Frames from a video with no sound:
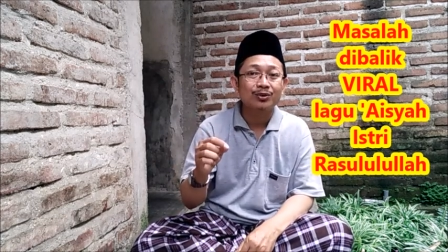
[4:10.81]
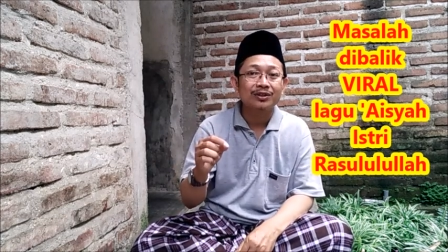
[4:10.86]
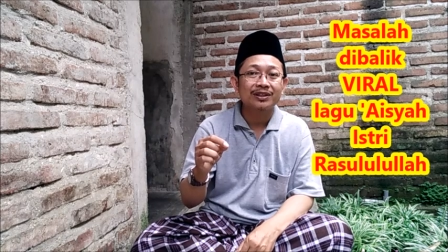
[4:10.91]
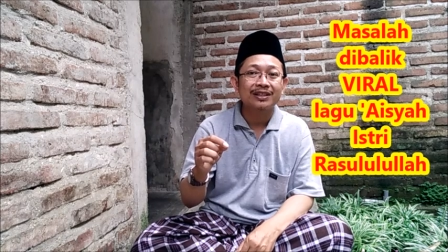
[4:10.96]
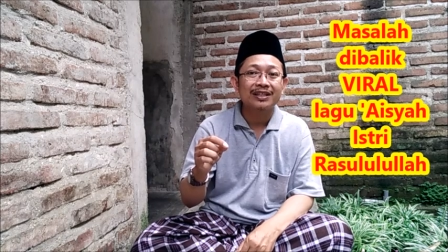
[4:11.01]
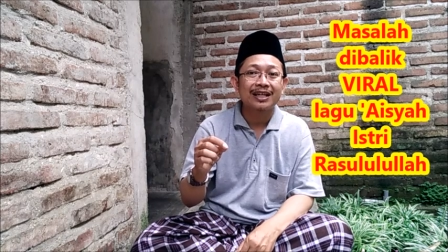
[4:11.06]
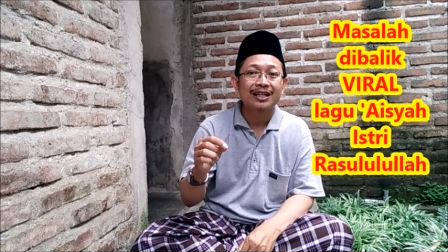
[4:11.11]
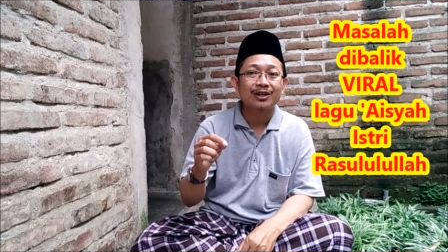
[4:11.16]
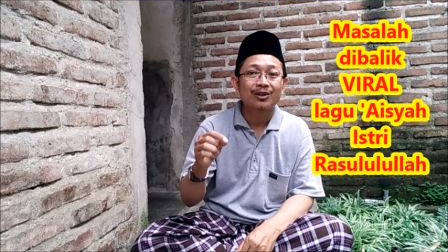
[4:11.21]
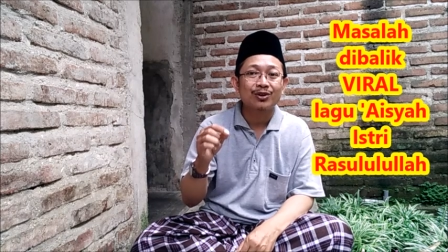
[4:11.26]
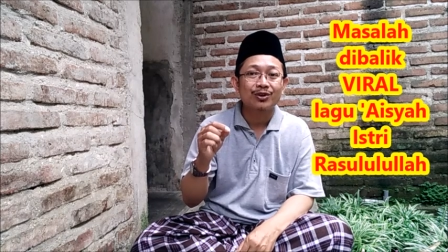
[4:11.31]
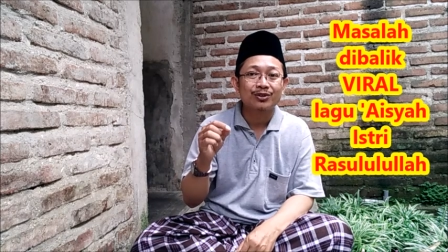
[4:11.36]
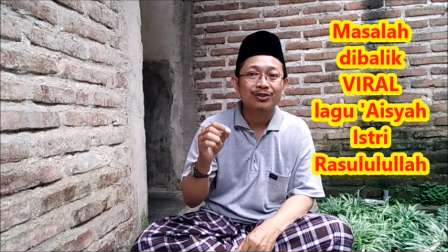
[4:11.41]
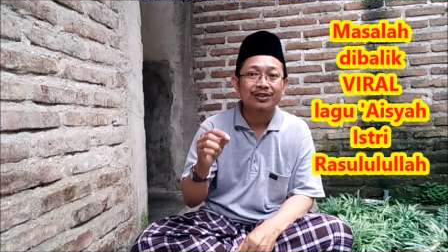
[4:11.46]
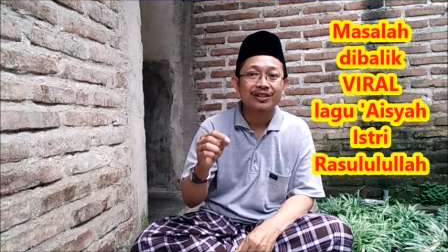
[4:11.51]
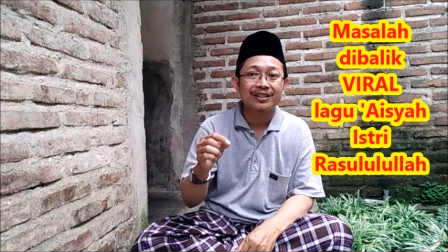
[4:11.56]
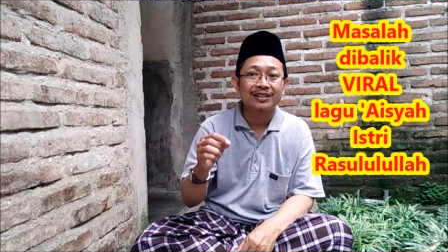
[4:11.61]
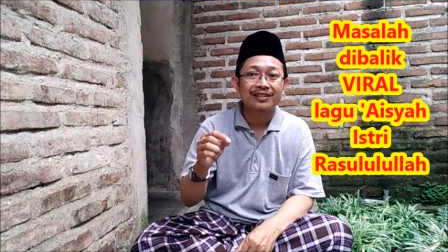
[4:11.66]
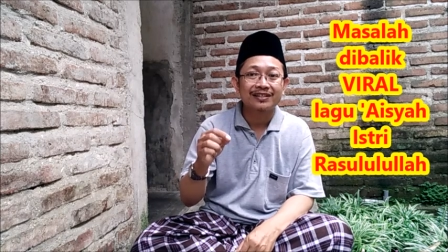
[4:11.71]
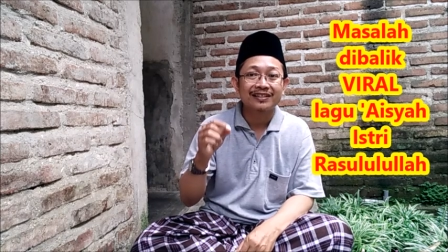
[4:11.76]
tial
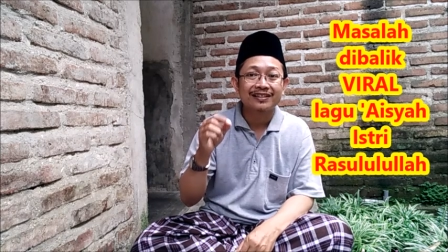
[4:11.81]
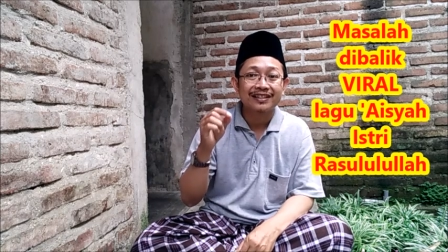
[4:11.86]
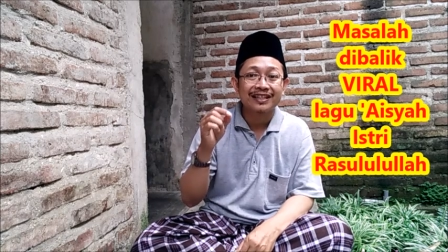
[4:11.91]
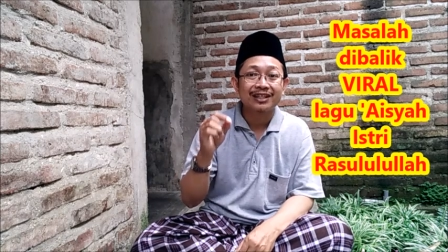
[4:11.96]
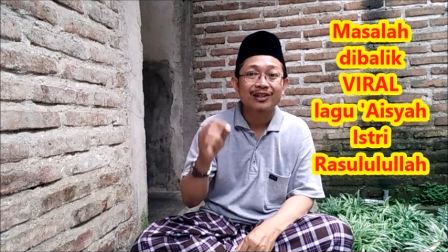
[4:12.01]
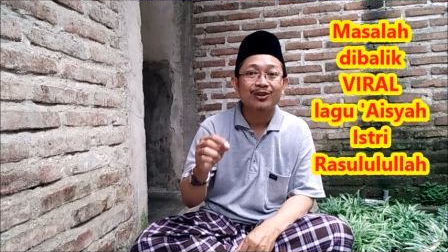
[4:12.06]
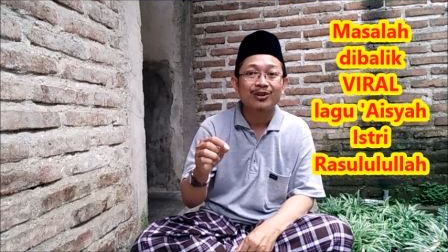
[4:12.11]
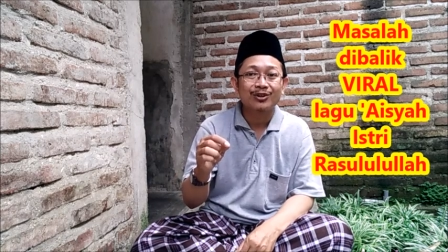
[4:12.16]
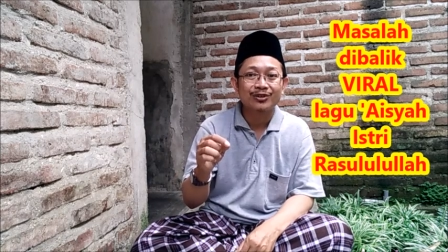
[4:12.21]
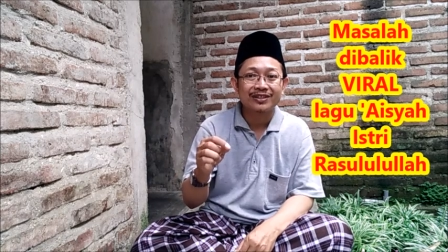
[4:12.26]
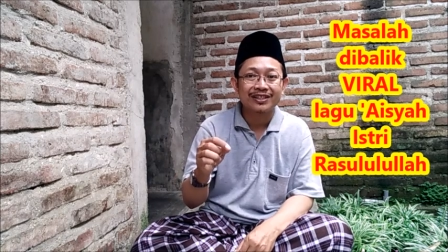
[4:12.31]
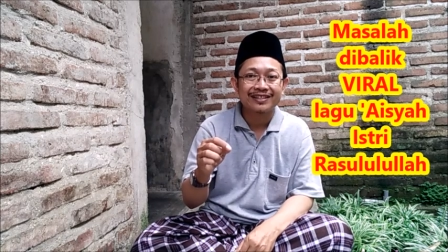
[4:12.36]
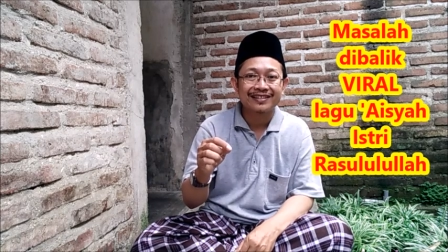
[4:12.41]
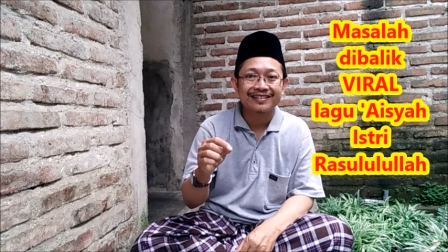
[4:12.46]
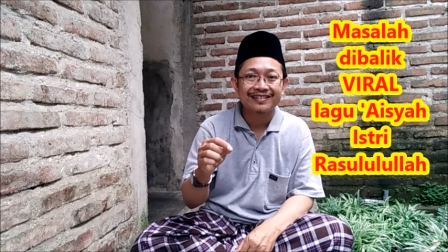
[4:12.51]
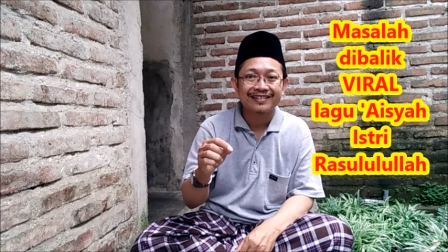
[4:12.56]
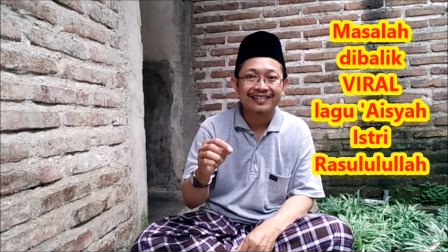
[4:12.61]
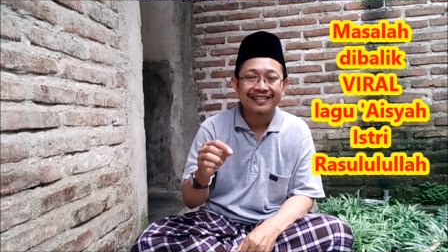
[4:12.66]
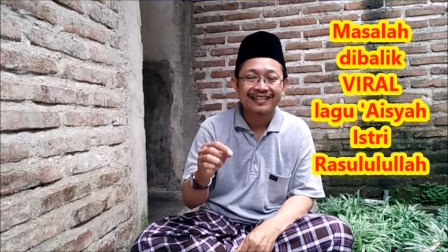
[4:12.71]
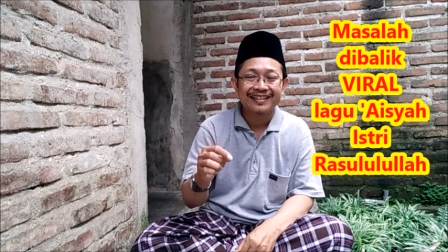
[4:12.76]
khosis lil
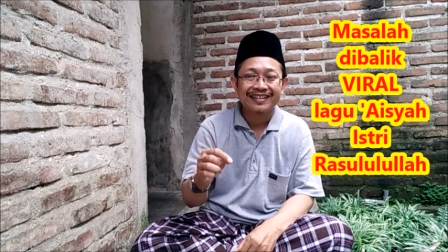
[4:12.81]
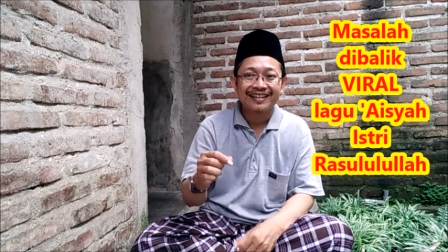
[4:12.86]
khosis